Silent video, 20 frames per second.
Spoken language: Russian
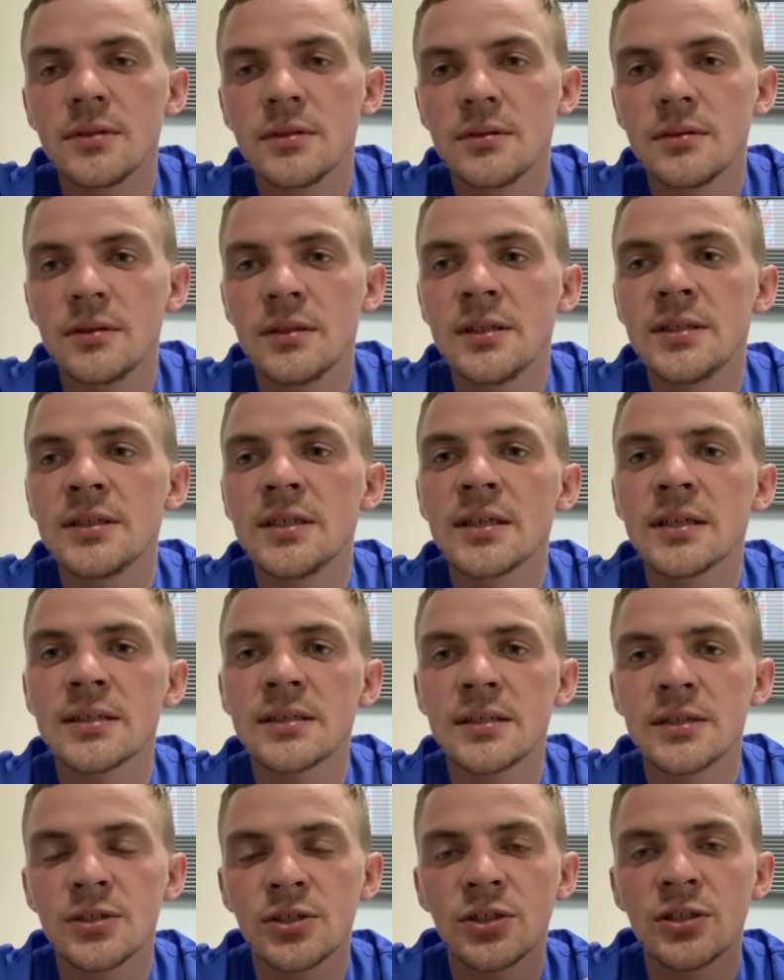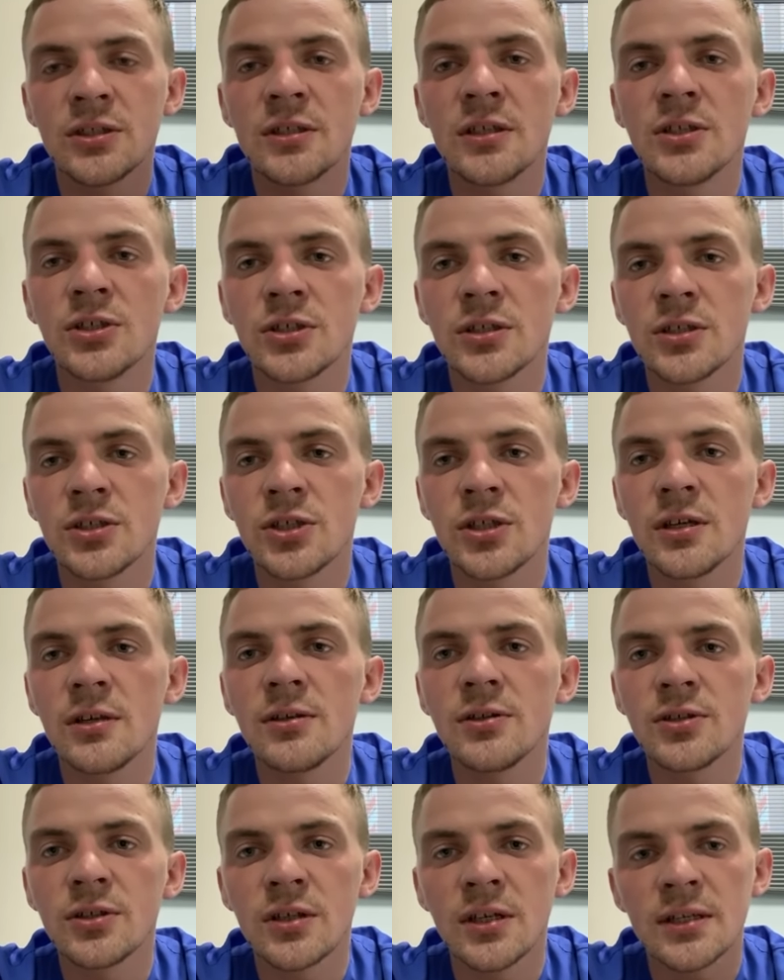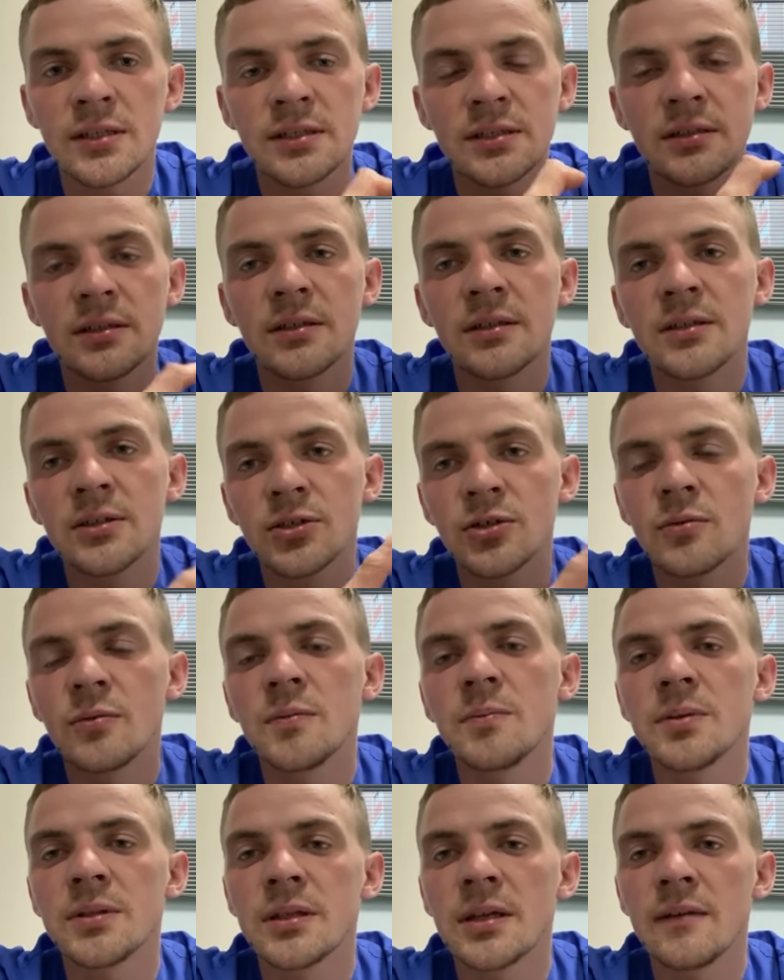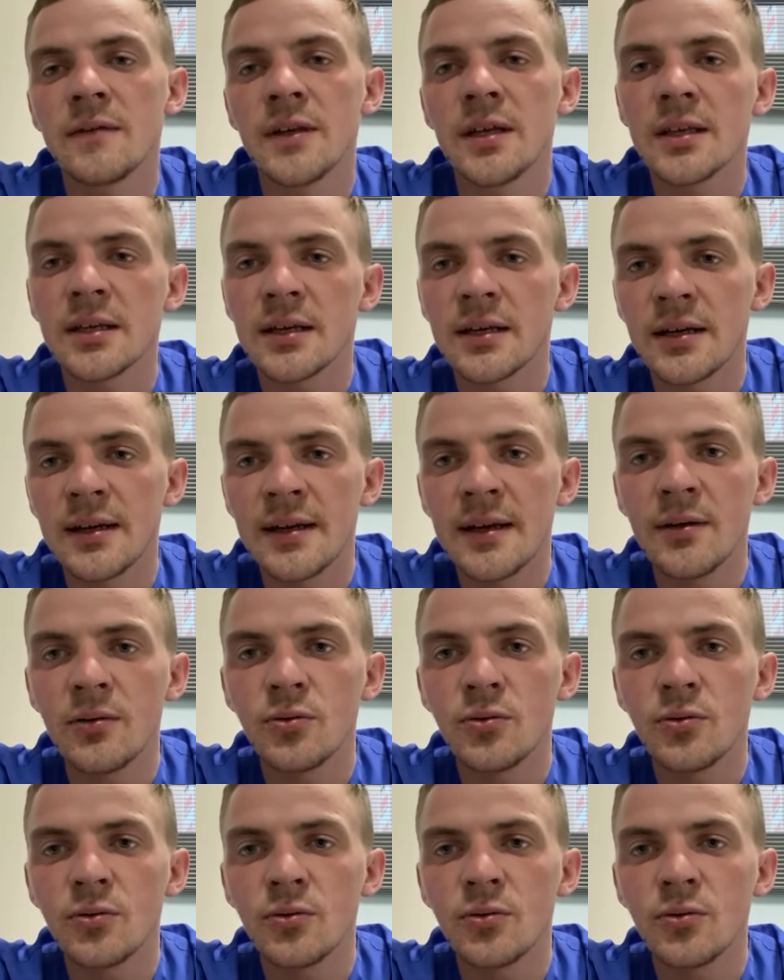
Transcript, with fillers: резекцией частичной челюсти, а чтобы подровнять края,